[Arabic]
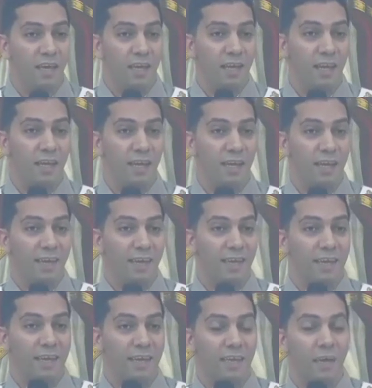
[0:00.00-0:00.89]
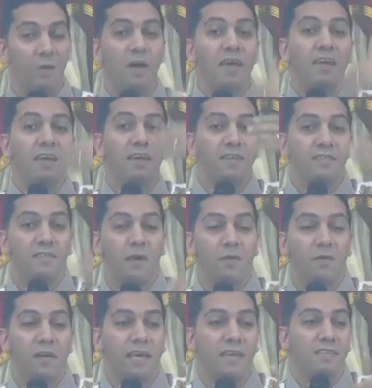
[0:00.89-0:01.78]
الكوارث
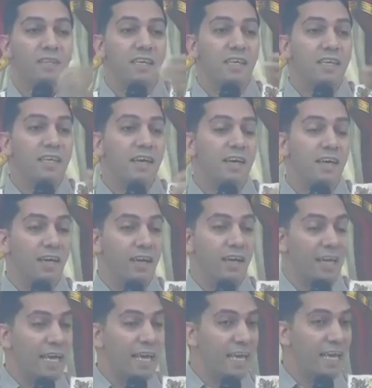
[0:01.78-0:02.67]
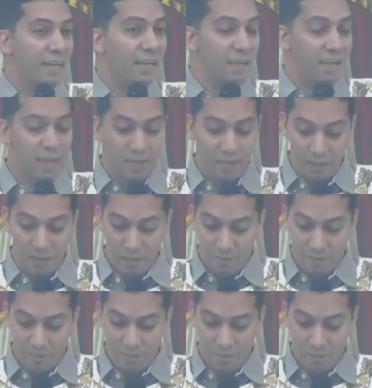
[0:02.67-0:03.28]
أو الأذية الخارجية